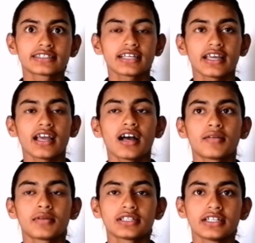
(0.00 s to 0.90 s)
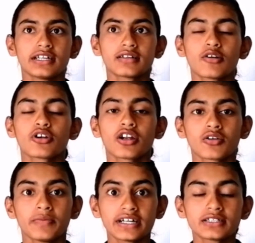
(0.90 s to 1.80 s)
খেলছে আমাদের অন্যান্য
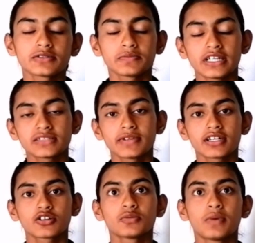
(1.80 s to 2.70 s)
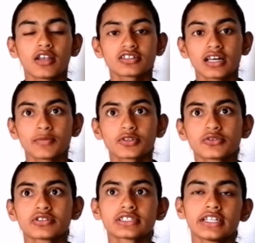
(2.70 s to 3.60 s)
ব্যাটস ব্যাটসম্যানরা খুব ভালো সাপোর্ট
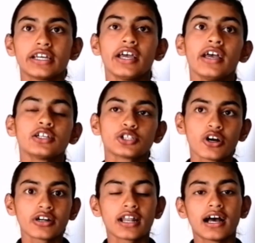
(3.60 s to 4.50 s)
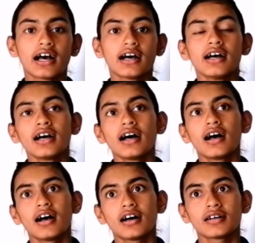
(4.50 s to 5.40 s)
করছে স্বর্ণা
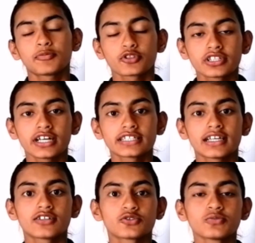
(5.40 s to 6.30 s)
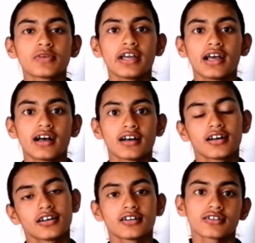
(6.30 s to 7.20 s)
প্রত্যাশা সুমায়া
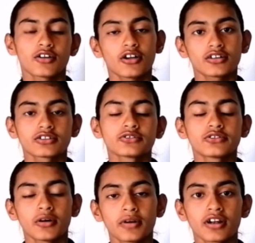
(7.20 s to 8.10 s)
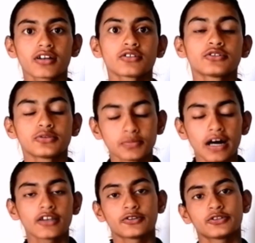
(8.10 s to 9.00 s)
ওভারঅল খুব
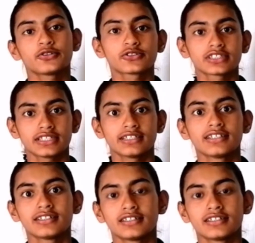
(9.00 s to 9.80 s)
ভালো করছে